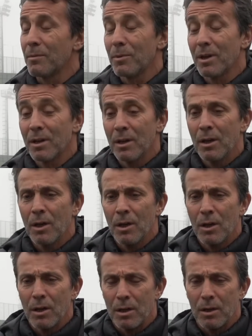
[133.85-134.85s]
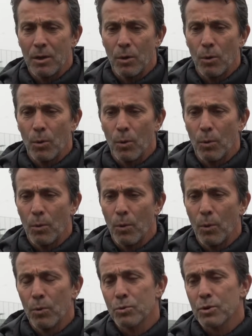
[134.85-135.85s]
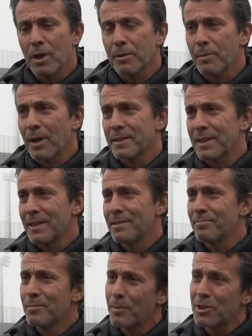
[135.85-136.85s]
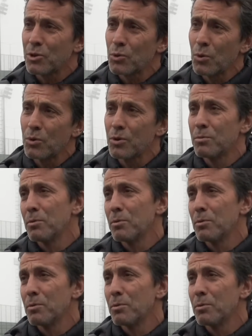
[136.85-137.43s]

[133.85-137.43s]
Ama e, oyuncular bazen bir maçı iyi oynuyor,